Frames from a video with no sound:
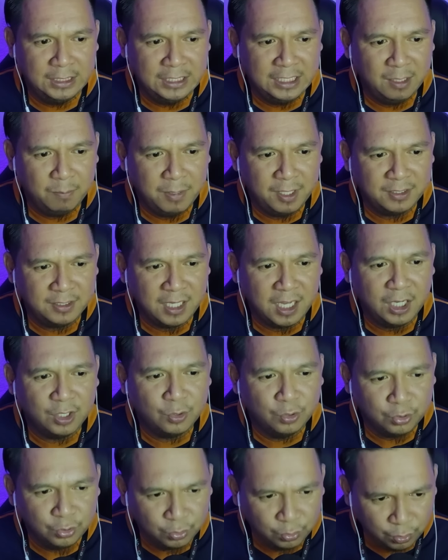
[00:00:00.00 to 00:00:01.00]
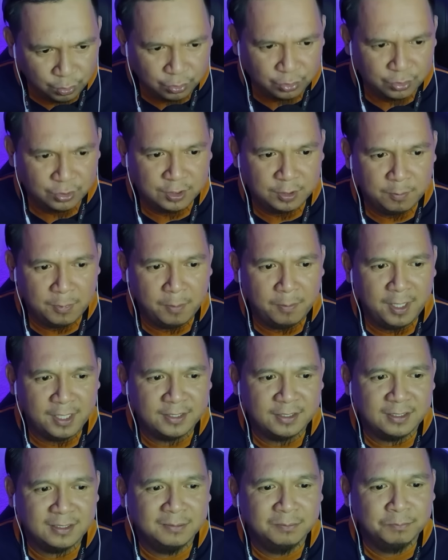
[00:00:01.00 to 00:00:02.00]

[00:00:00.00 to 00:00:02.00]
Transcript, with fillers: 13 Agustus 1945.